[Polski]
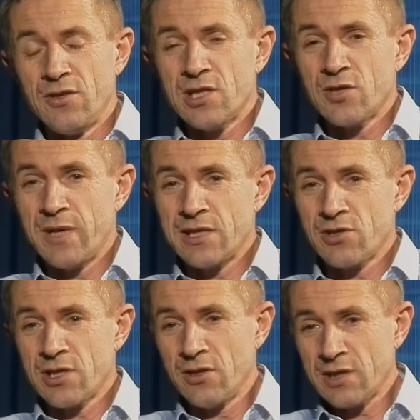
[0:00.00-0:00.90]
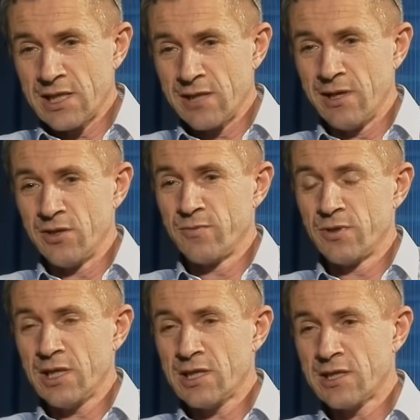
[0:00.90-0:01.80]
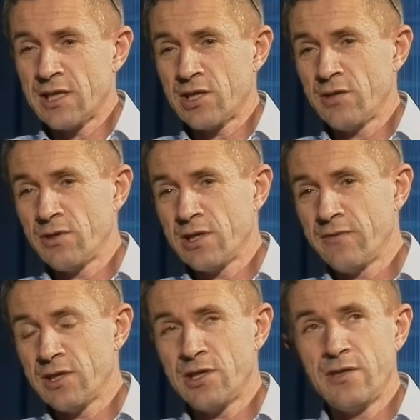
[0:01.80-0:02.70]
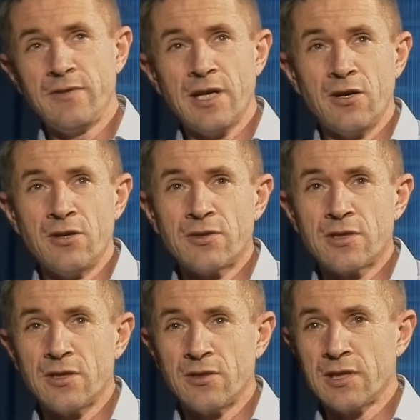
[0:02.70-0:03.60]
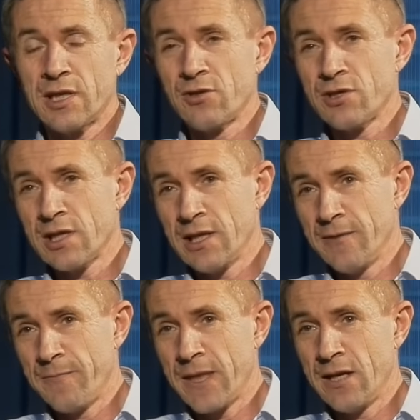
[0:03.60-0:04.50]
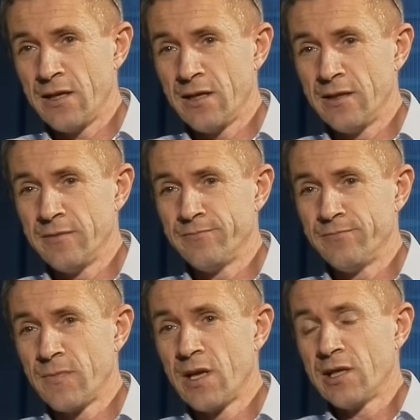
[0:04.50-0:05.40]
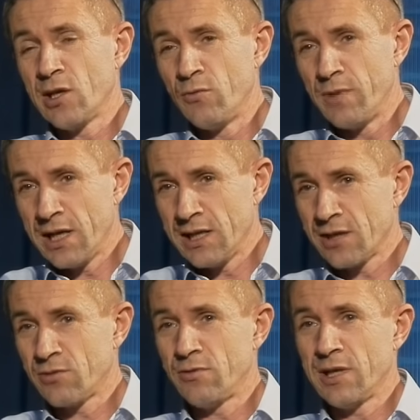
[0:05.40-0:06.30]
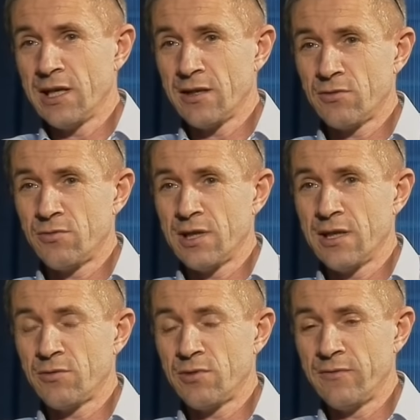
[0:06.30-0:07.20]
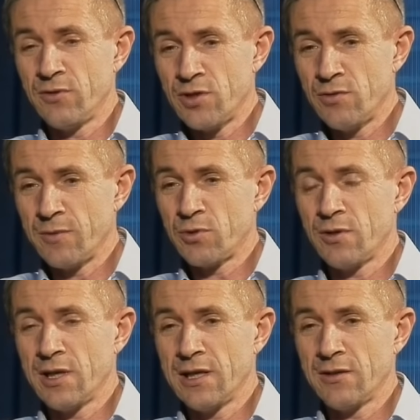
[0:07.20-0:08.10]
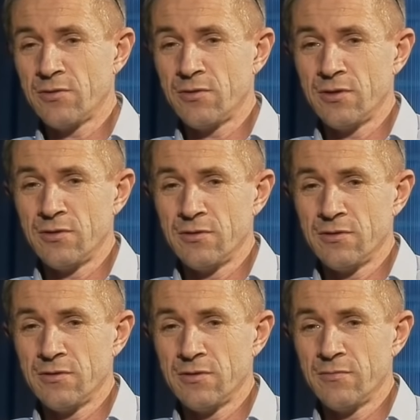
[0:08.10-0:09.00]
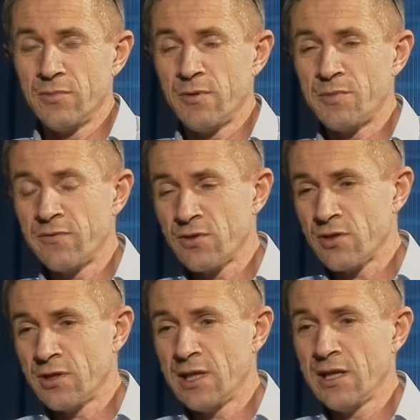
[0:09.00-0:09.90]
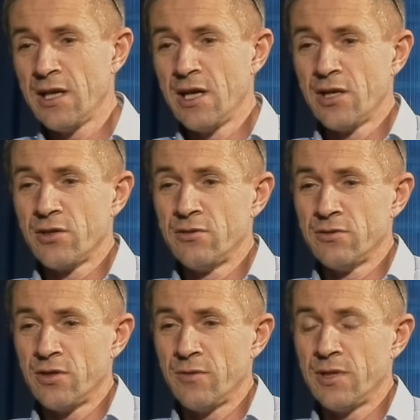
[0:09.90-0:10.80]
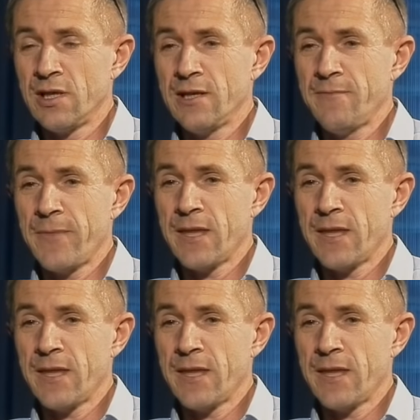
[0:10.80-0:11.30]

jest to bardzo szeroka działalność, bo też zaczęło się właściwie od, od tego, że te ubrania, które, które, które woziłem, które, które były przywożone do mnie,